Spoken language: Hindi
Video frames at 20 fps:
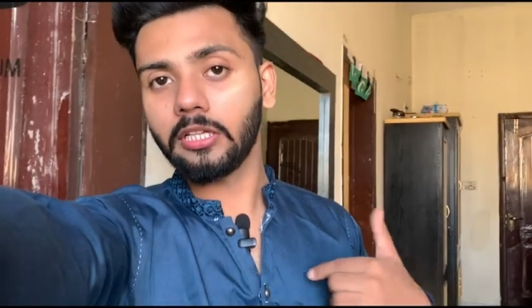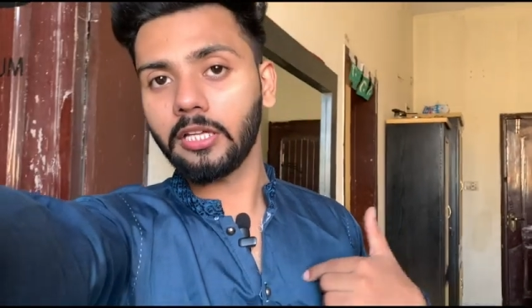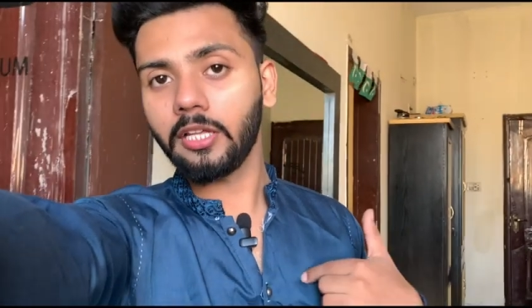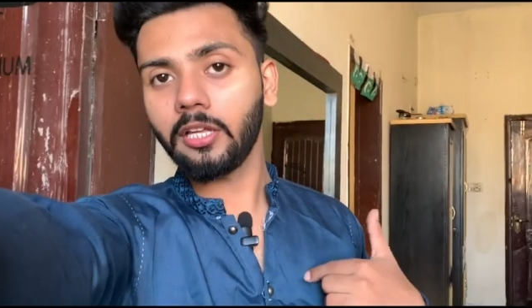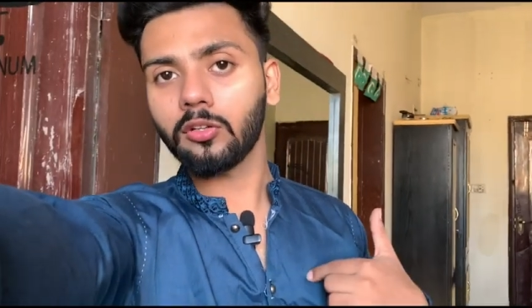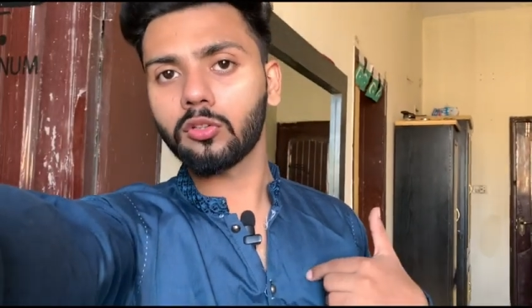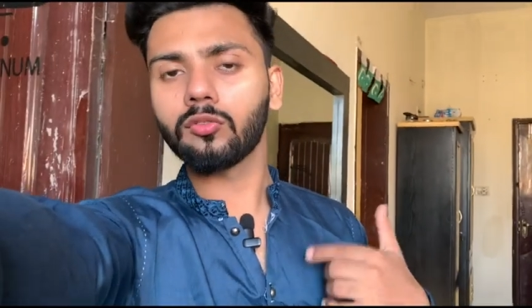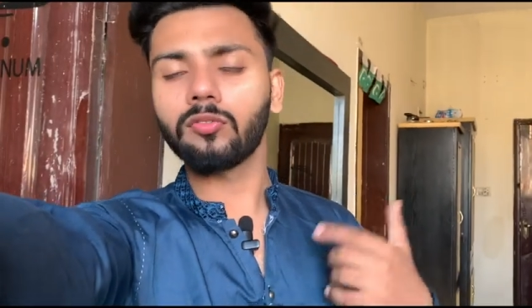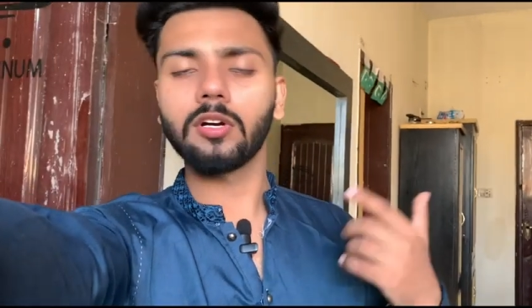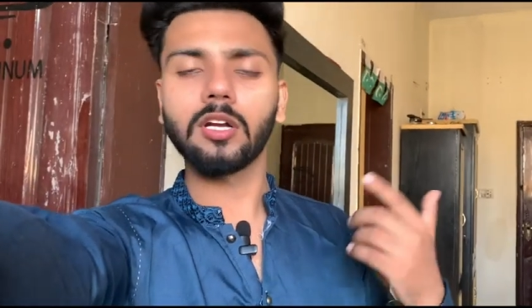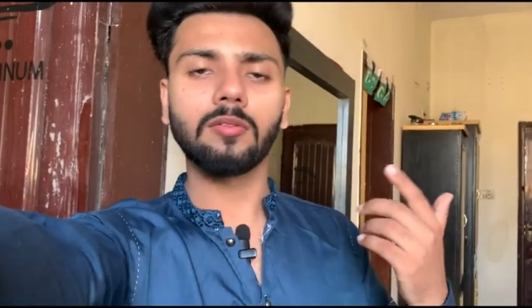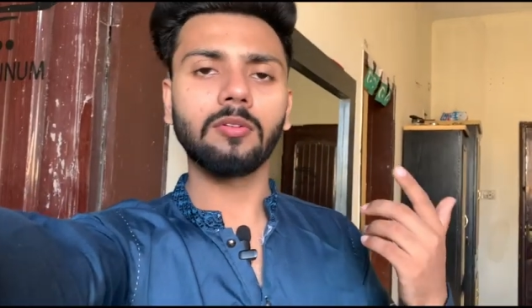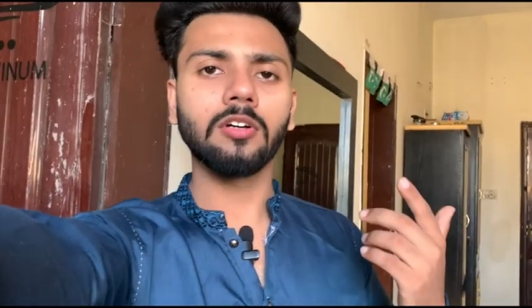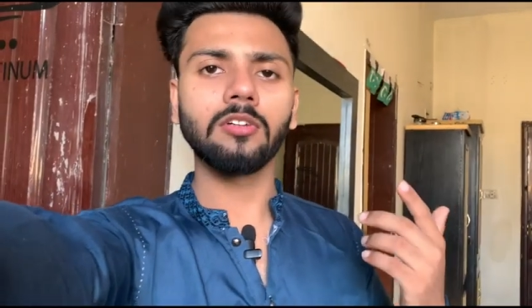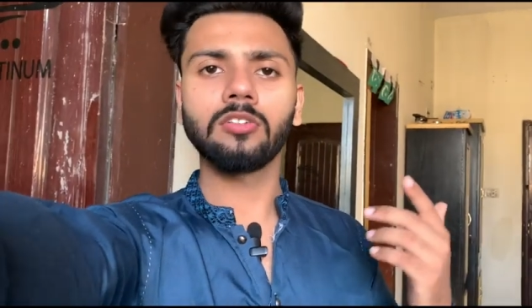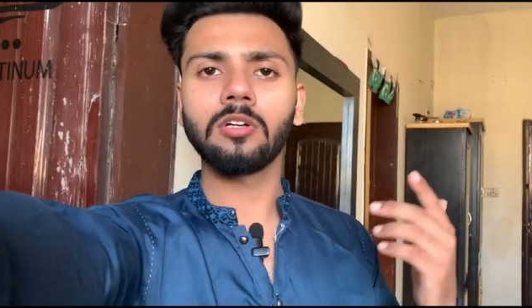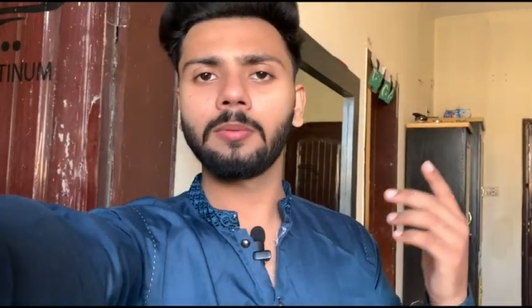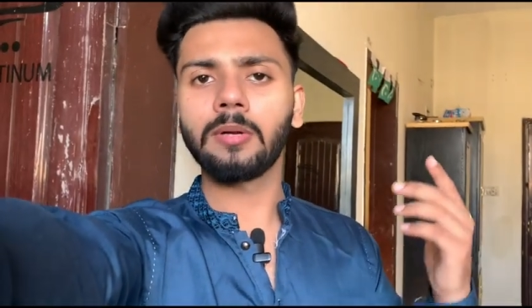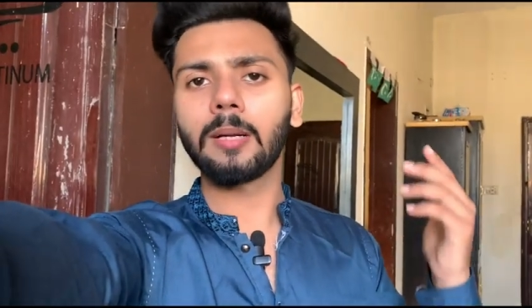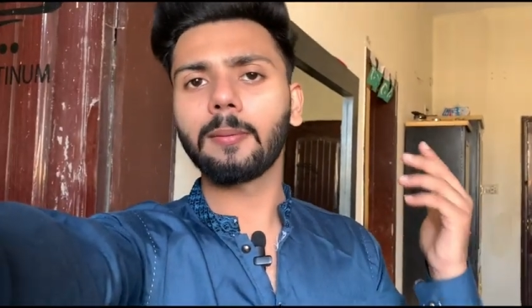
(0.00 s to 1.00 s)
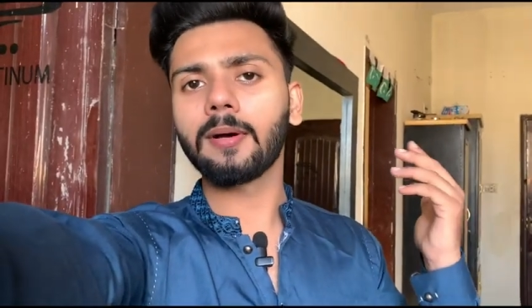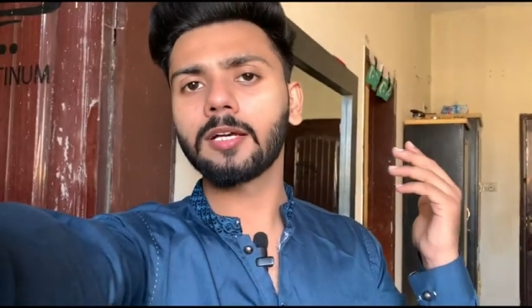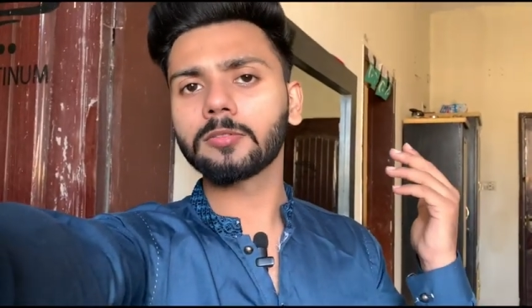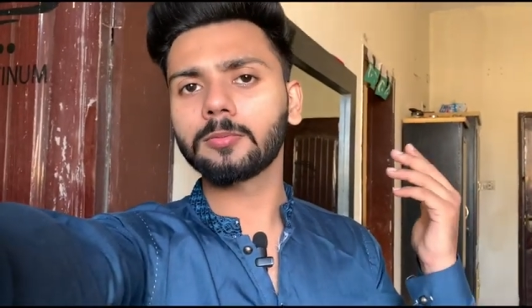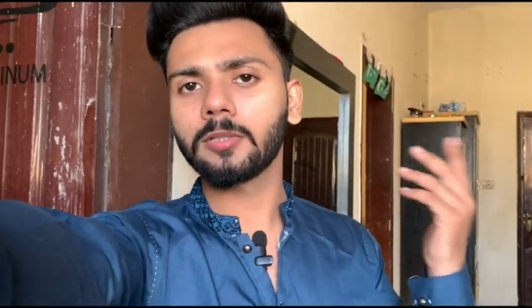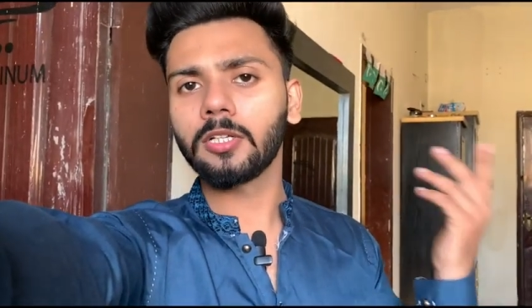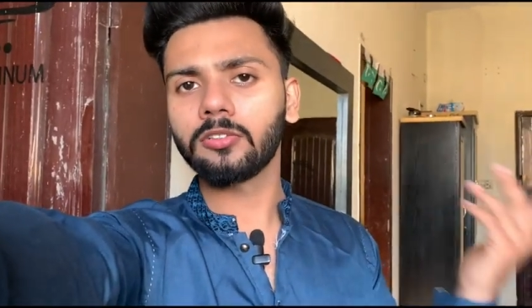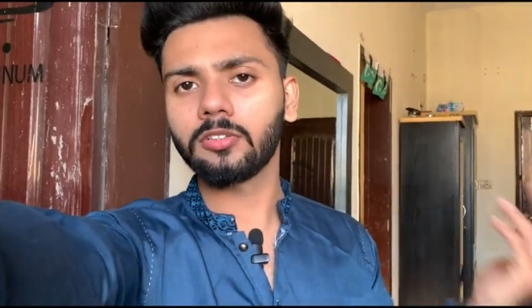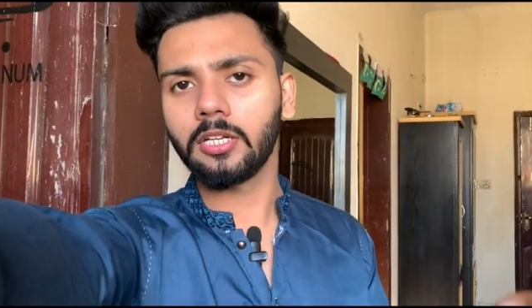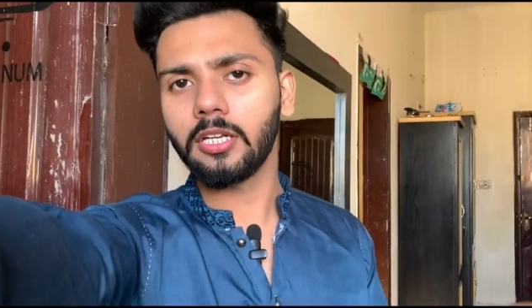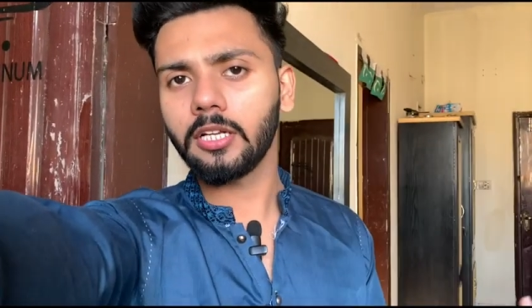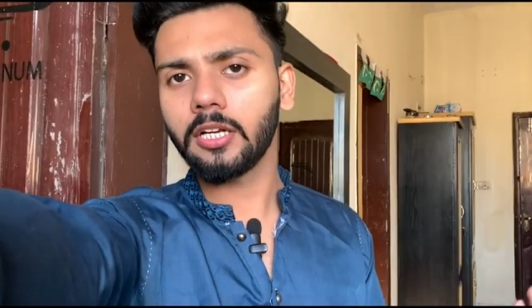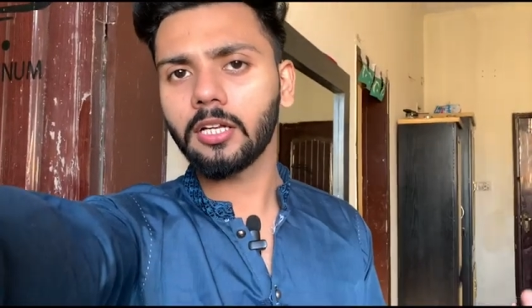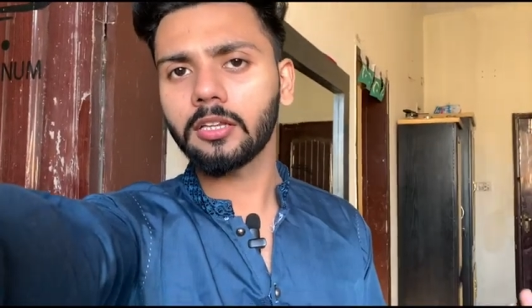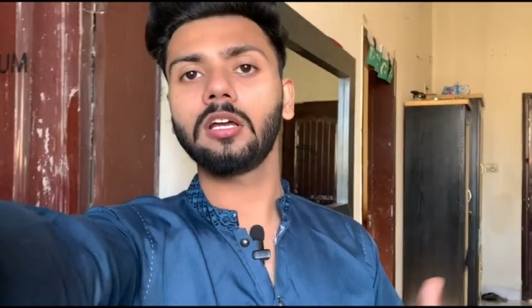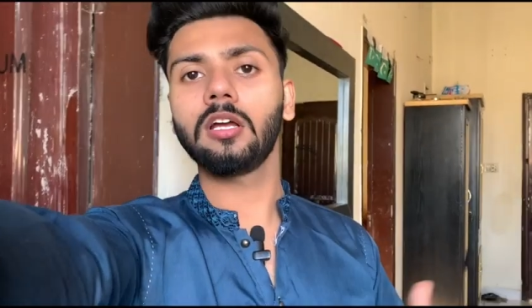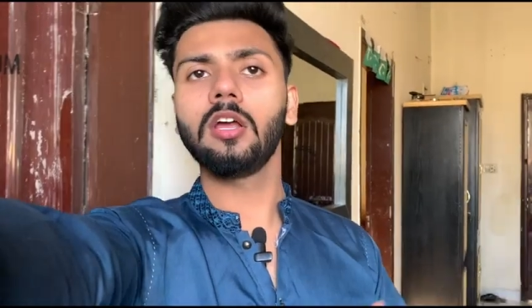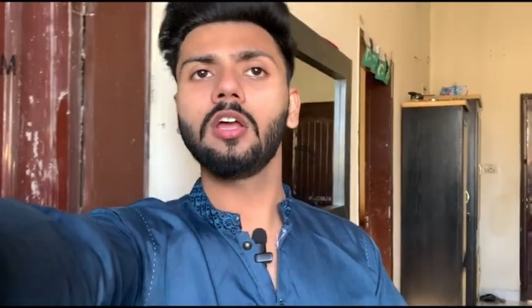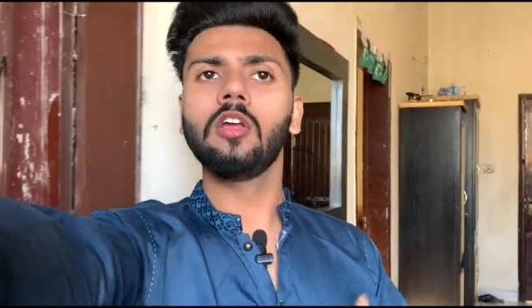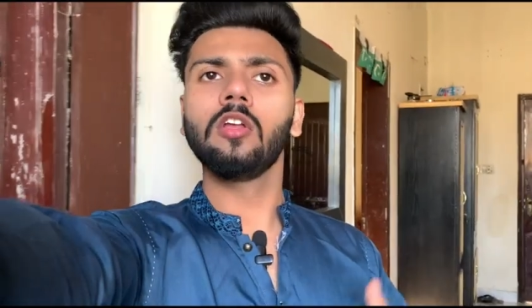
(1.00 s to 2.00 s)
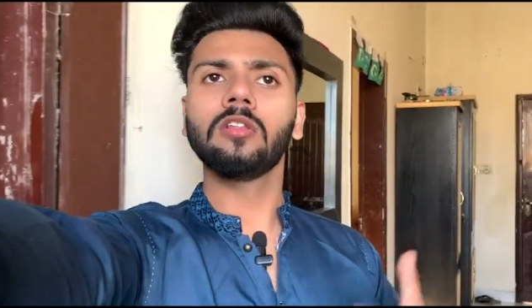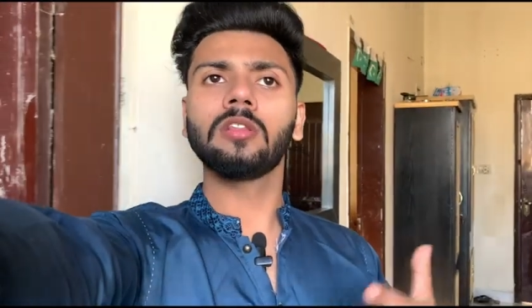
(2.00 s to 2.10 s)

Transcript: देर तो फटाफट जो है मैं नमाज़ पढ़ने चली गया था